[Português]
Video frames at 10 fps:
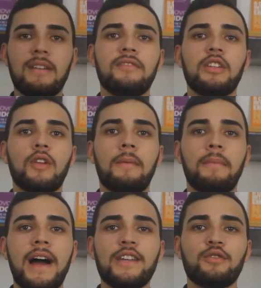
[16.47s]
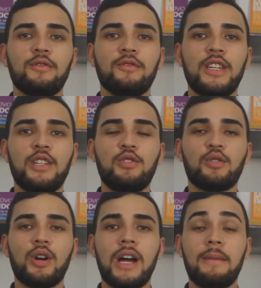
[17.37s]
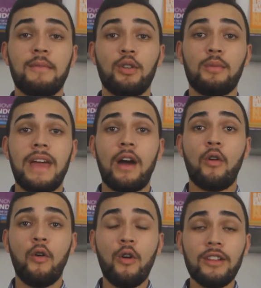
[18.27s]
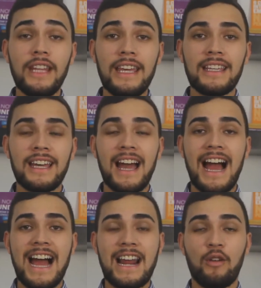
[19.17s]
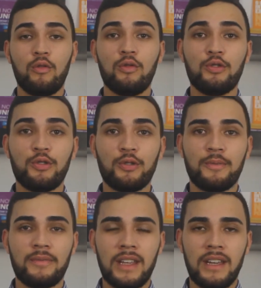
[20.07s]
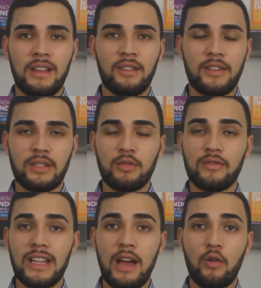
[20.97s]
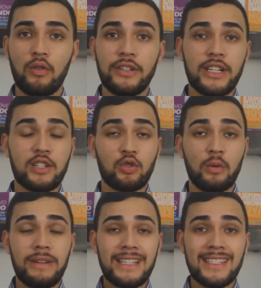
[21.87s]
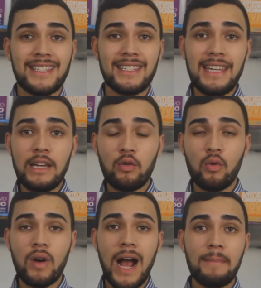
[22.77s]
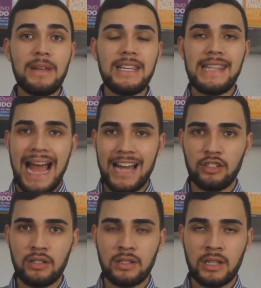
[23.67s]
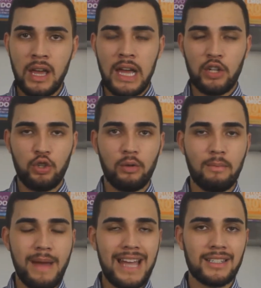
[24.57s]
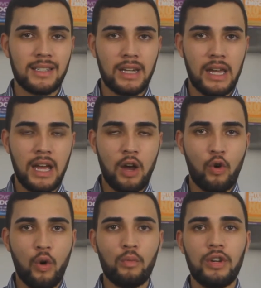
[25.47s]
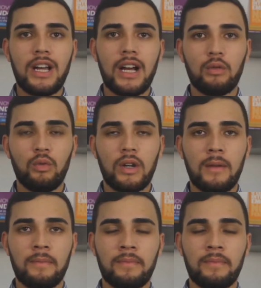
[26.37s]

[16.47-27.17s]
bem-vindo a mais um vídeo. Meu nome é Rony Araújo. Nós vamos falar hoje sobre cinco habilidades de um mestre comunicador.